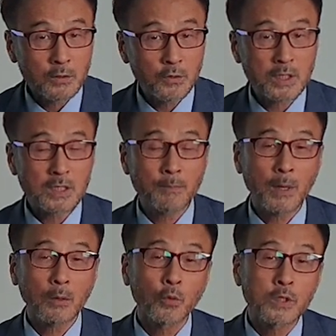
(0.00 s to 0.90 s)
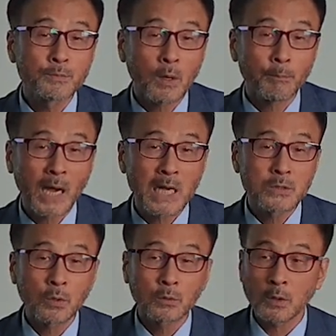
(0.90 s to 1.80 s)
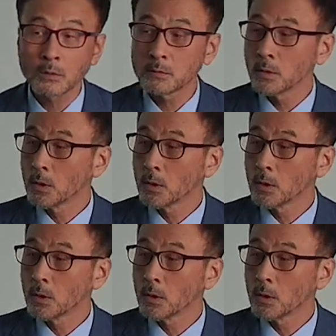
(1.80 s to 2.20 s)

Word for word: 그 중에 350명, 반 정도는